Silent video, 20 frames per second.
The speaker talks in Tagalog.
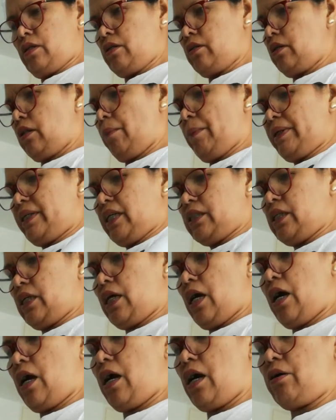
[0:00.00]
Tamad kasi
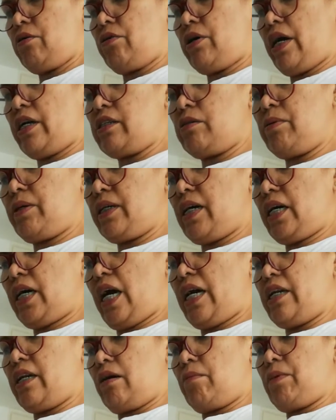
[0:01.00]
ka, ako guys,
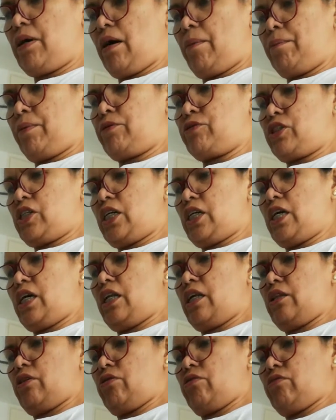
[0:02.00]
magkakain ng mga fruits na
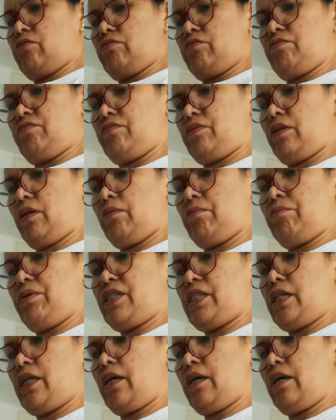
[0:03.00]
ganito.
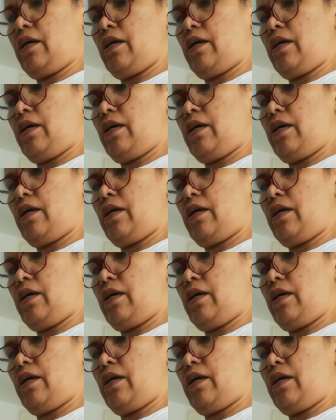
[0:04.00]
Imbis na